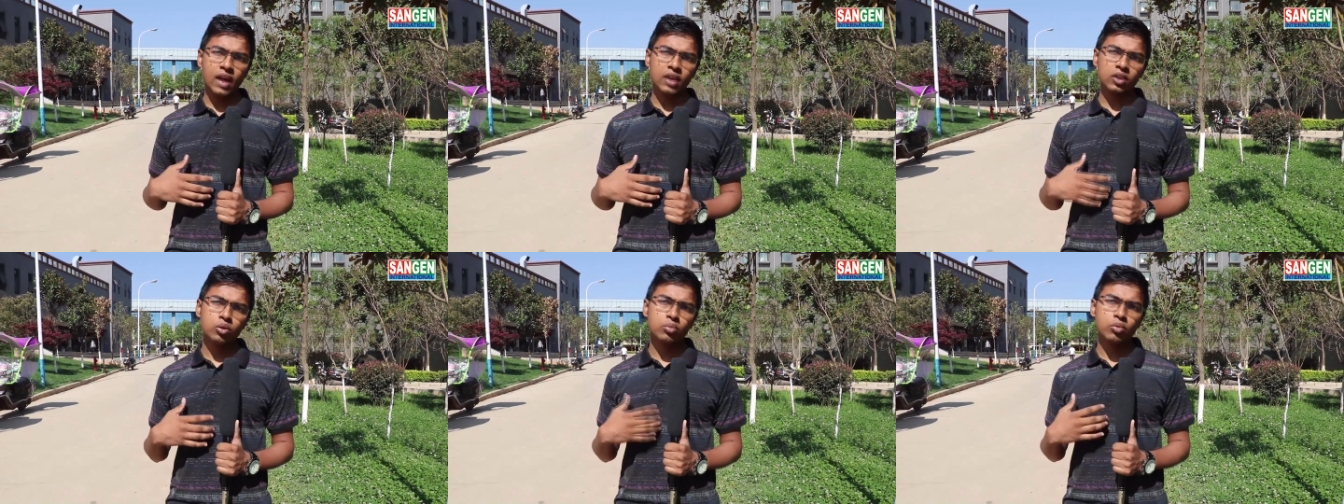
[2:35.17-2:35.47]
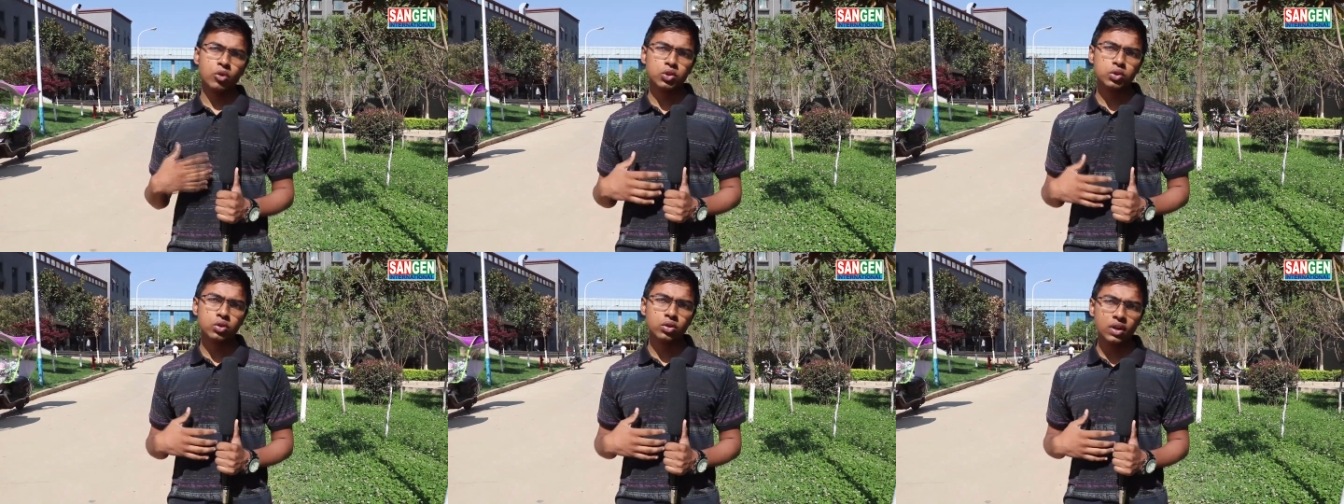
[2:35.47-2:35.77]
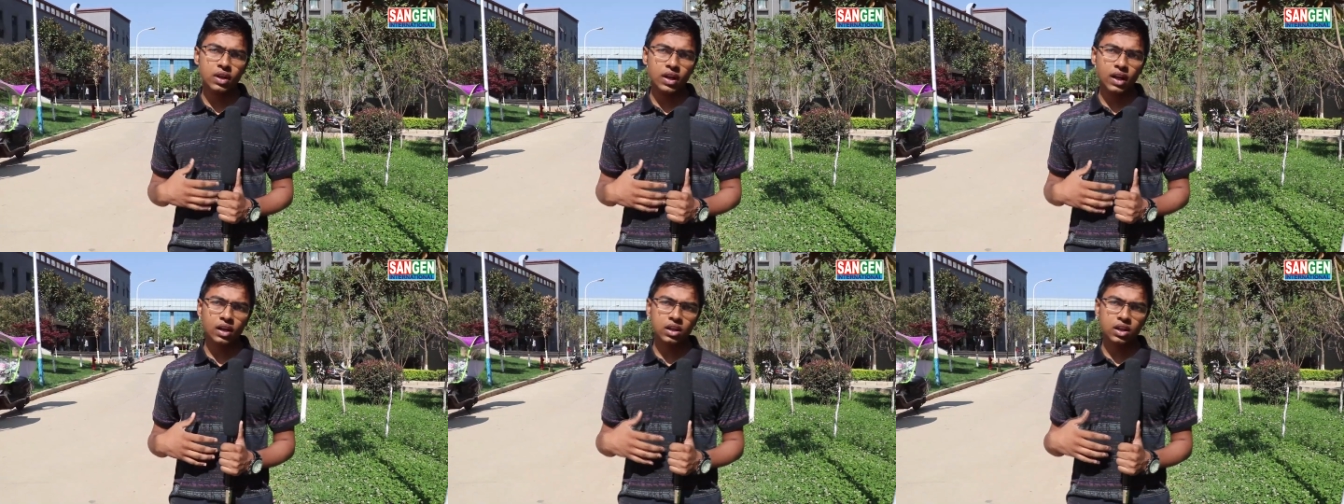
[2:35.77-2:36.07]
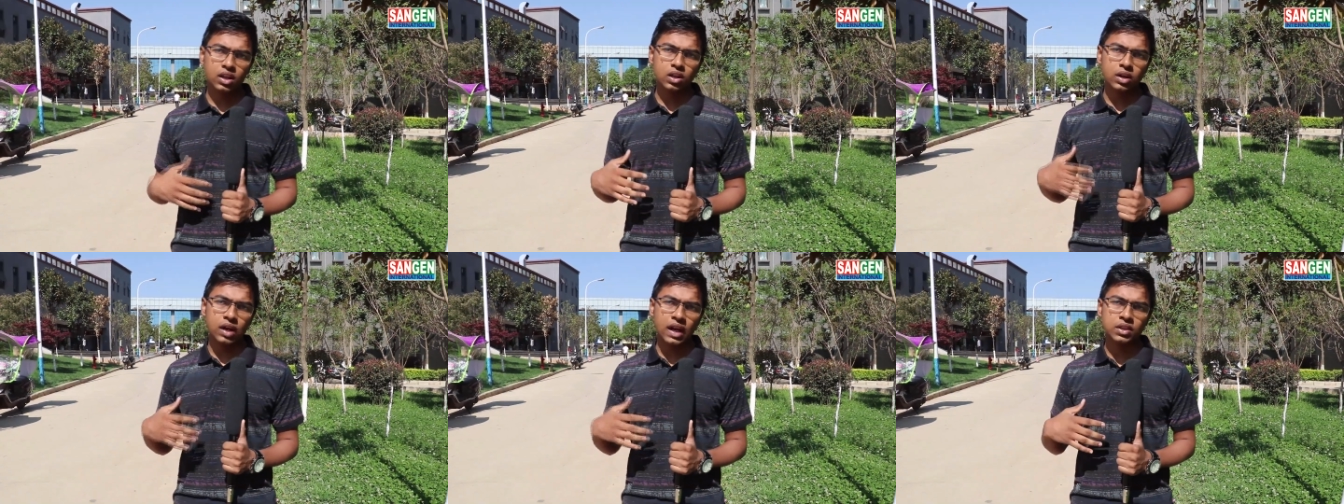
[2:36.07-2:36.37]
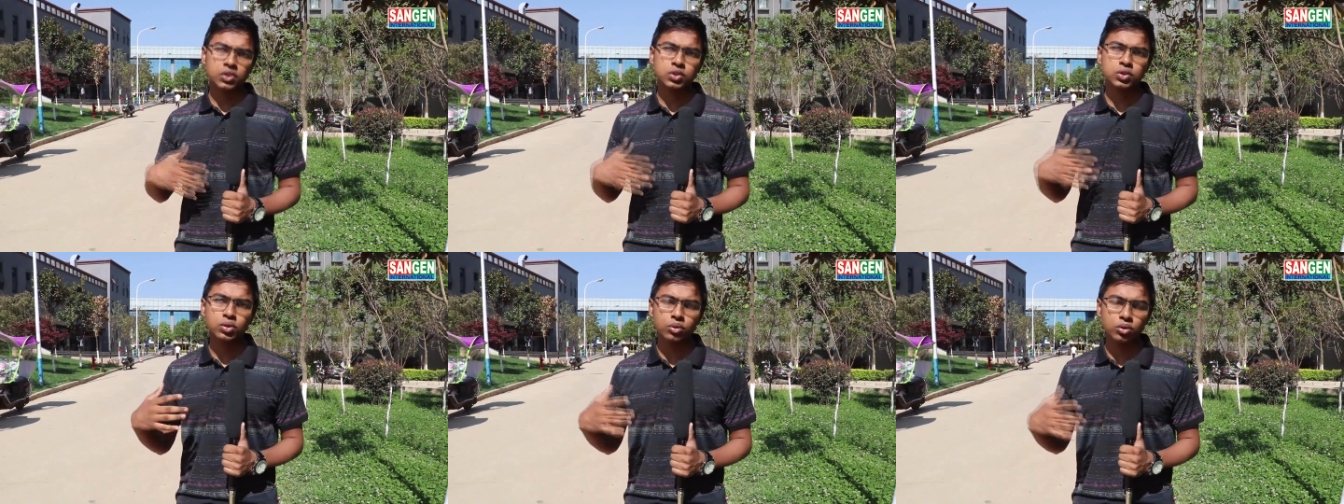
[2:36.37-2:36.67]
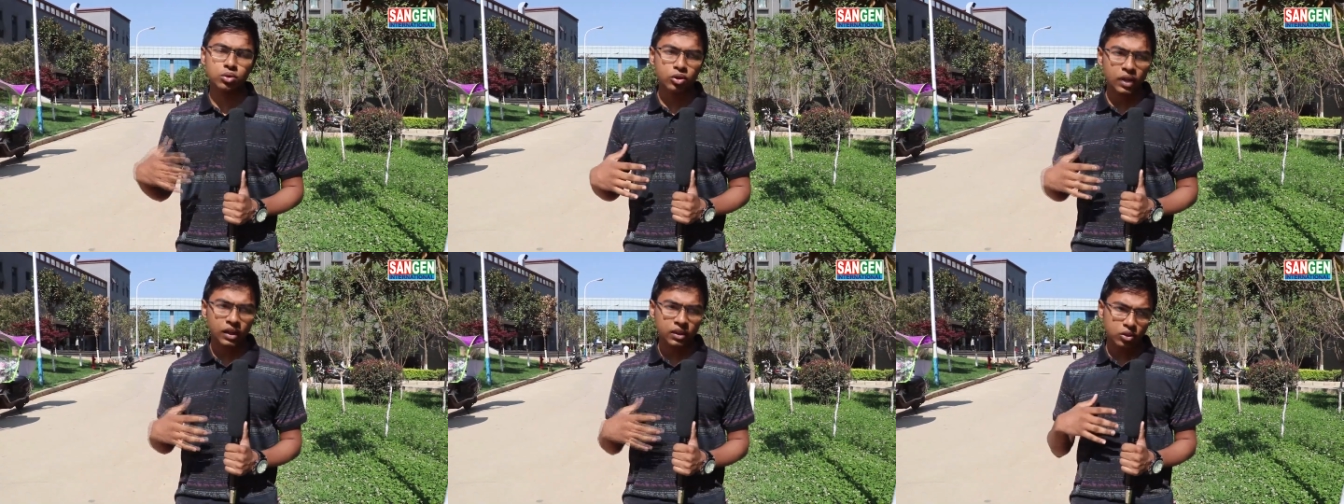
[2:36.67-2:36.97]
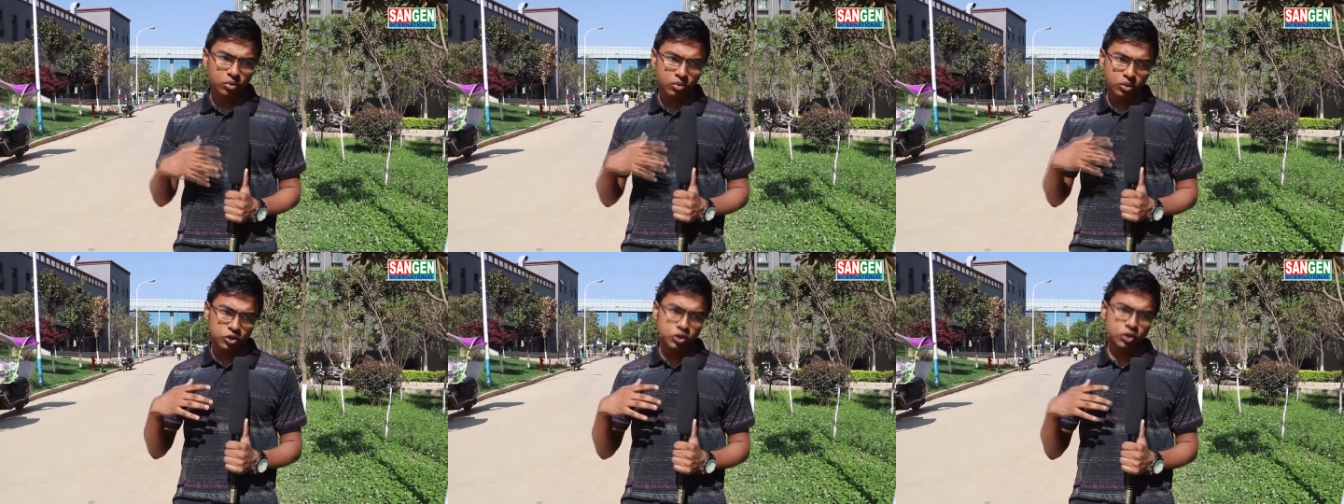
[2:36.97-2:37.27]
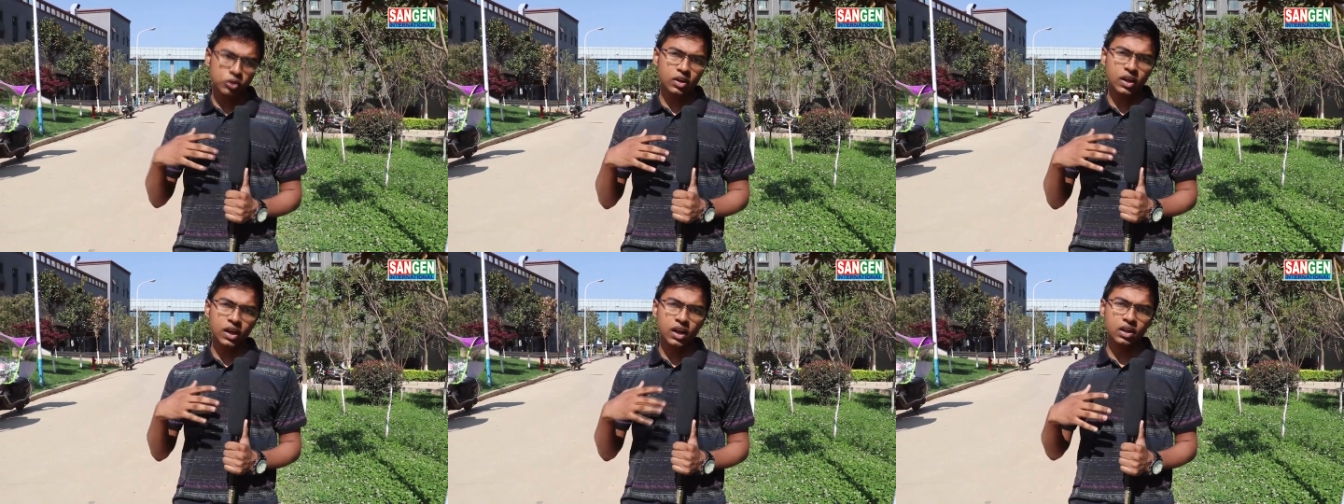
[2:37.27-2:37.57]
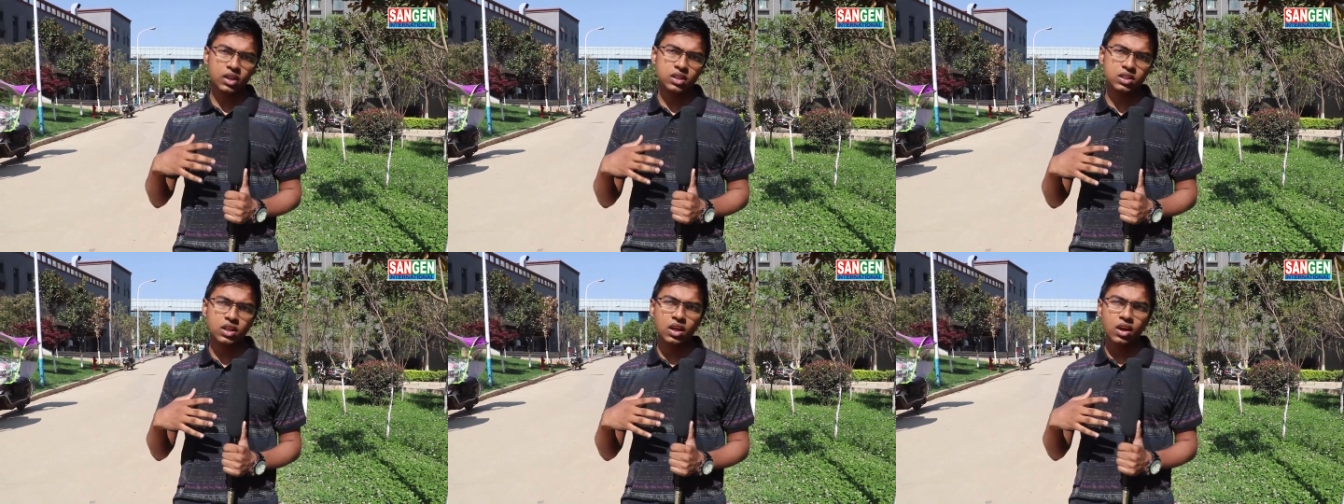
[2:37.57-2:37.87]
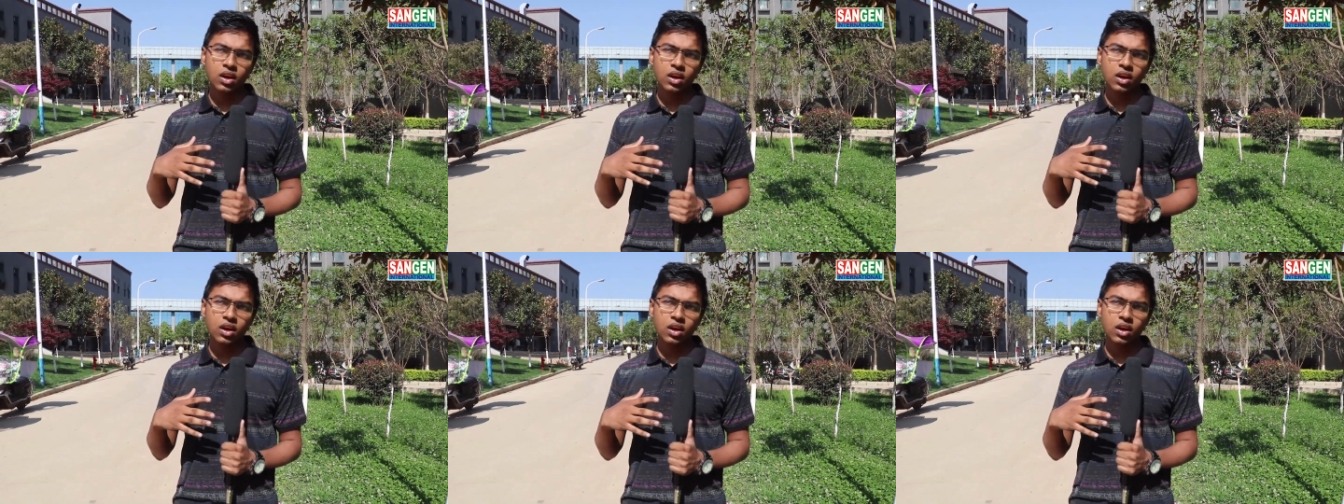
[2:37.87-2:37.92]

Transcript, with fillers: এত বছরের একটা রাজ্য এত বছরের একটা